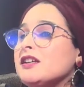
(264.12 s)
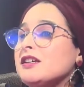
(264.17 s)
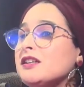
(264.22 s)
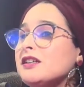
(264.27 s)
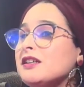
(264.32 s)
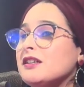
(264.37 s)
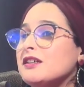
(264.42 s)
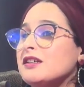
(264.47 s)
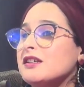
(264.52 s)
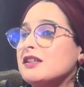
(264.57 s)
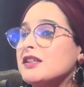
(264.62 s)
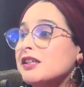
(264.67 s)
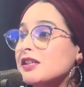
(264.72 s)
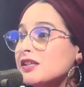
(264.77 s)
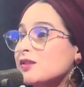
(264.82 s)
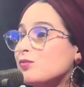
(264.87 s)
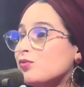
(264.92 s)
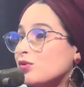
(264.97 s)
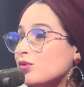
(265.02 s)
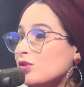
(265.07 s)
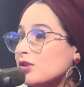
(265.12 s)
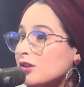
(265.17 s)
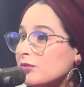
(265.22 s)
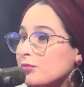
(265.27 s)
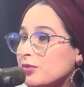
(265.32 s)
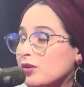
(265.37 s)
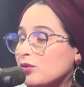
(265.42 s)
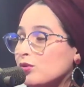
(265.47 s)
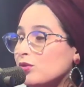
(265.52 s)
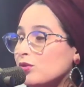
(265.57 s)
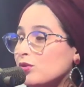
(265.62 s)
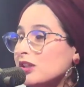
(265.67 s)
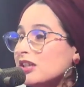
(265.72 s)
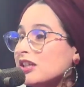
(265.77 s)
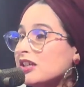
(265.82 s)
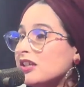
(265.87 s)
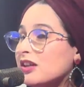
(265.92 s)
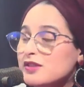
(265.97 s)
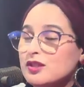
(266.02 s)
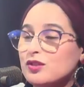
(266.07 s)
آه، القزبر الربيع
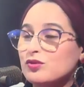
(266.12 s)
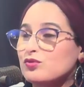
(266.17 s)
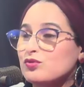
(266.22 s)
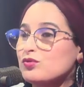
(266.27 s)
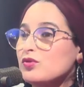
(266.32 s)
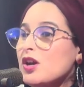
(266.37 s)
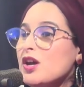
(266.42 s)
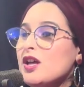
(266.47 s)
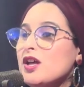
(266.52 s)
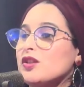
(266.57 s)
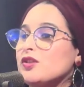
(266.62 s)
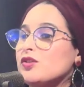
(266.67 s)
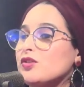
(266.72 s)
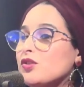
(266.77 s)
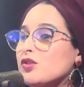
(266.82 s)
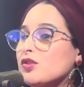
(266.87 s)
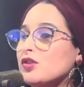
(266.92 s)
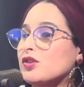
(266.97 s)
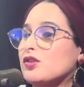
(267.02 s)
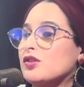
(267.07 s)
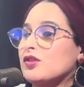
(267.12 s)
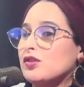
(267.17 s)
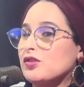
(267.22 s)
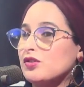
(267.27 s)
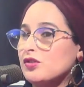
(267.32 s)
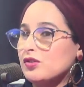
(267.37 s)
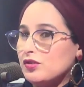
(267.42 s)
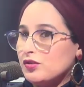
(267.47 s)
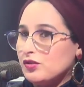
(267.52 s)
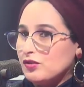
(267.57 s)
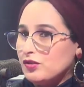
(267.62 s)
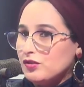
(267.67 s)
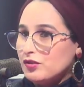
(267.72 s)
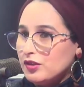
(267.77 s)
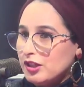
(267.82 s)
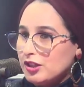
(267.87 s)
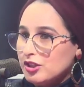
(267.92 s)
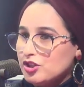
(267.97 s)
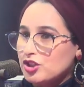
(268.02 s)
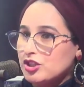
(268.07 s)
والكرفس تو دونك آه،
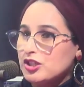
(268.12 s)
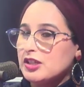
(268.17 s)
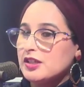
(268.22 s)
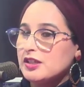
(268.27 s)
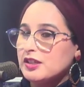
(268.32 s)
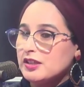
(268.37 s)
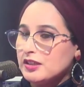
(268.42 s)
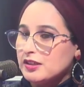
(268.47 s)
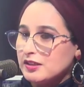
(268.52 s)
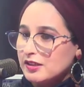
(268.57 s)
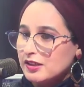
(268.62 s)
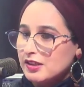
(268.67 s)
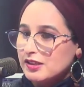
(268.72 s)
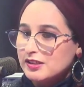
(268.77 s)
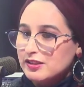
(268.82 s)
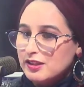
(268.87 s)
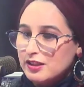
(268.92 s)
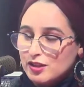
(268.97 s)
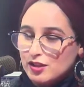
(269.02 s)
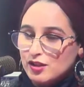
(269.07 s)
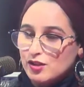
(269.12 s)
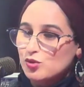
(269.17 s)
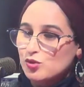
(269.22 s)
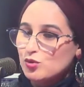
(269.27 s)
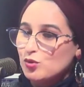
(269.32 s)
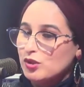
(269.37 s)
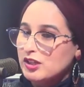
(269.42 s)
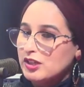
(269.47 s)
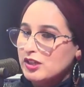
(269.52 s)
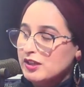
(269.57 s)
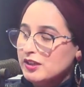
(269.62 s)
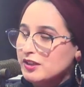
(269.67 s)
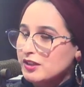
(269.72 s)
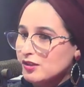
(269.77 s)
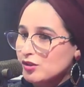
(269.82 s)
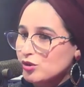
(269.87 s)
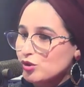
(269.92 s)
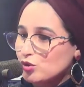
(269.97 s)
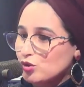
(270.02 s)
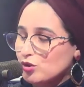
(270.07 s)
هذا الشيء آه، خصنا نركزوا على
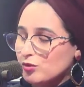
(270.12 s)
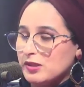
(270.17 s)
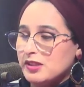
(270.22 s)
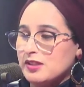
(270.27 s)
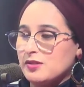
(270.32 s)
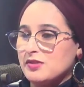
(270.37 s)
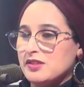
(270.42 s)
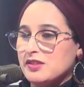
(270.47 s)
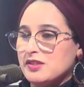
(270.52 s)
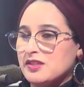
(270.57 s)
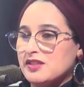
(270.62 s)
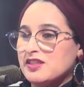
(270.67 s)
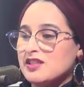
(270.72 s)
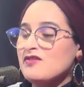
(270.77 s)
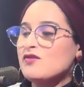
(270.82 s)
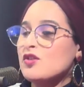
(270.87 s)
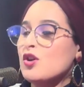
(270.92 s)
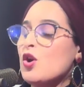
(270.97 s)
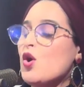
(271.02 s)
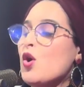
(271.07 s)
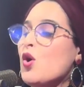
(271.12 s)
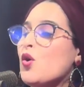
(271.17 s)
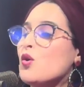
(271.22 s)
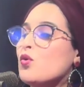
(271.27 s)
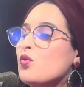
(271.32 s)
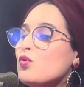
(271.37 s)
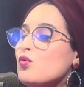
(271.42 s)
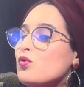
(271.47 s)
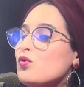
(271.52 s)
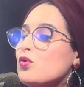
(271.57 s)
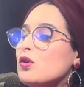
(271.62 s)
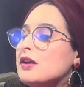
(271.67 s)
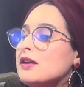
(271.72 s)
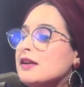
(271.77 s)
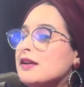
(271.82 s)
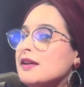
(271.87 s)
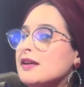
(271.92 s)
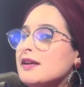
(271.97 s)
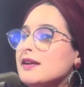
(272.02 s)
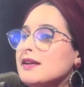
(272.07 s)
هاد الشربات بزاف و
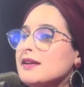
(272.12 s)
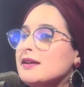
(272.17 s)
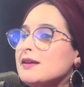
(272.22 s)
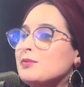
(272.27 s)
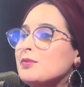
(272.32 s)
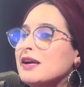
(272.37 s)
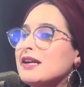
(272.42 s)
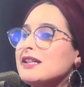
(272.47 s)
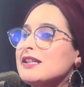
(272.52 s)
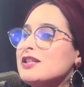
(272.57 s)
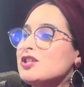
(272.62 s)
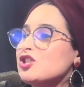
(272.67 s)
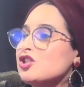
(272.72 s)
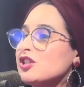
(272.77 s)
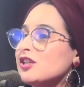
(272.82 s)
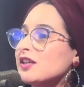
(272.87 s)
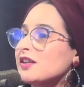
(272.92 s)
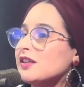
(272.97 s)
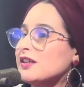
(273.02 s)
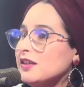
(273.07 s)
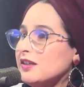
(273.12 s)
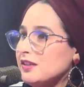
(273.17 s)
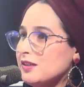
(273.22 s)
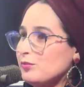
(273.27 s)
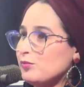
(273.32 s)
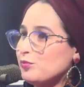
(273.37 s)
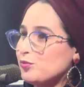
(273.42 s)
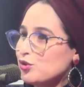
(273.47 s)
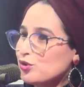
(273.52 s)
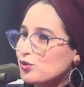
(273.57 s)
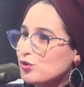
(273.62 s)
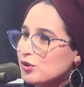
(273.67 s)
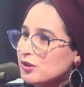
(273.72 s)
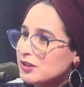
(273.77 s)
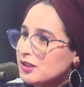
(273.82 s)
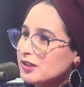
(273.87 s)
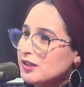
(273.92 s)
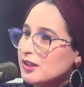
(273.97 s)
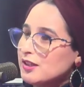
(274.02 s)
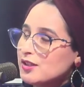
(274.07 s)
بغيت نشير هنا بيسكو
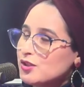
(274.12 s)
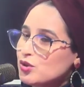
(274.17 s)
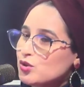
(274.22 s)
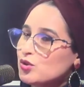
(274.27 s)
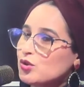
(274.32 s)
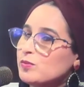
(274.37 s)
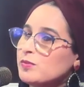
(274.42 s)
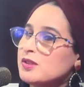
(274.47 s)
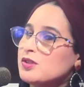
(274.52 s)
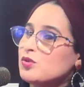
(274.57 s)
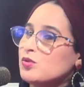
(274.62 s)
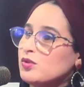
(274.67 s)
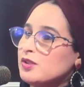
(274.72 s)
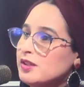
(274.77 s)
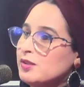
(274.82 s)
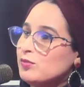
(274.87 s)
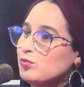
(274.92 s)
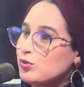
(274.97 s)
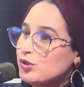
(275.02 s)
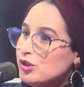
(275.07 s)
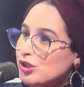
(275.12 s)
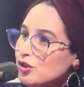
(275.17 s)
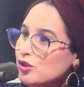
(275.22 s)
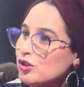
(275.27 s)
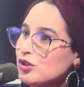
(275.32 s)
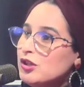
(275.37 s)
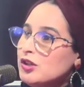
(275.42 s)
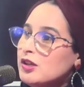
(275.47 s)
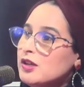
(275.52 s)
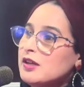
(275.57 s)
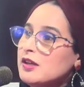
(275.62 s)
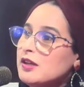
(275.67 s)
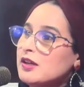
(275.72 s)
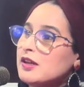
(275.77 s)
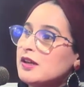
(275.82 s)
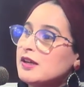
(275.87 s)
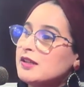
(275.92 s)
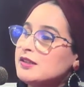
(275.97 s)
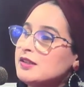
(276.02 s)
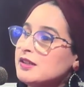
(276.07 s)
هضرنا على الشوربات وعلى لي بويون
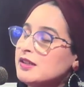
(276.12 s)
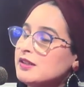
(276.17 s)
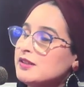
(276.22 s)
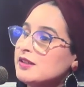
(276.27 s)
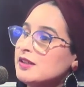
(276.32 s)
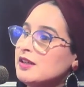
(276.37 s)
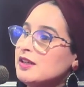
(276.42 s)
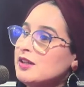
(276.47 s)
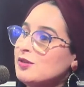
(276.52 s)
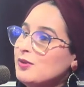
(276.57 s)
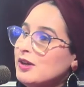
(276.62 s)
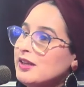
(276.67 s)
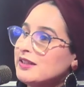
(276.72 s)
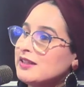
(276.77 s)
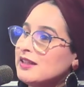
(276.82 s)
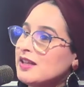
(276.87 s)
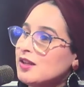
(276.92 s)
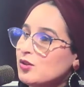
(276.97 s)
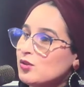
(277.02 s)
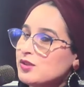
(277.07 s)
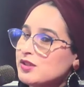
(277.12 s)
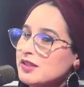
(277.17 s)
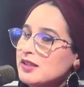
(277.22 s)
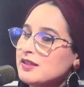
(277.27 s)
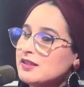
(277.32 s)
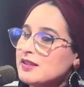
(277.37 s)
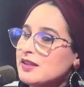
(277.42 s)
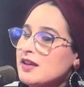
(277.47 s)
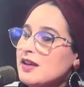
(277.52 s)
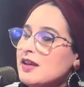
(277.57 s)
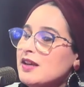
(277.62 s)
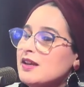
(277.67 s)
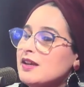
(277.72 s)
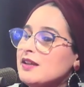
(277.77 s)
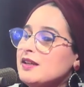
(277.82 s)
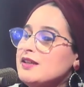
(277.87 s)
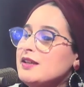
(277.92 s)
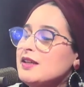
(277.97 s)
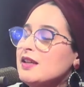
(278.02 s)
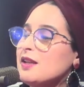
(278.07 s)
غادي نهضر على واحد لا غوسيت
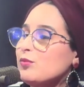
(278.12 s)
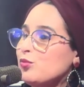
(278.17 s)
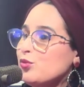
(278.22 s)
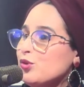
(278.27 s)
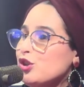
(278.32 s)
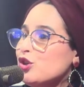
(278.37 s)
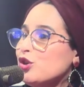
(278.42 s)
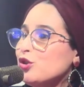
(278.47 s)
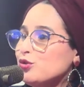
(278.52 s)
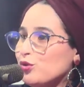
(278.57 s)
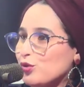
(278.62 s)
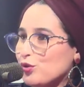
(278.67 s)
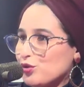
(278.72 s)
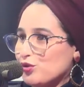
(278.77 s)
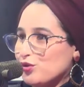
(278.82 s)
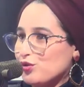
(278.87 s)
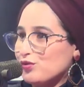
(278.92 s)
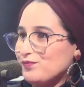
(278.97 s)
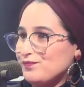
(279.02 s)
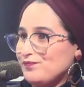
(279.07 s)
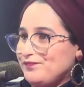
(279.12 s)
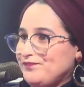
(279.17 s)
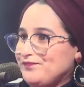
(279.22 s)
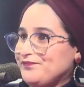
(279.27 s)
اللي هي البويون دوس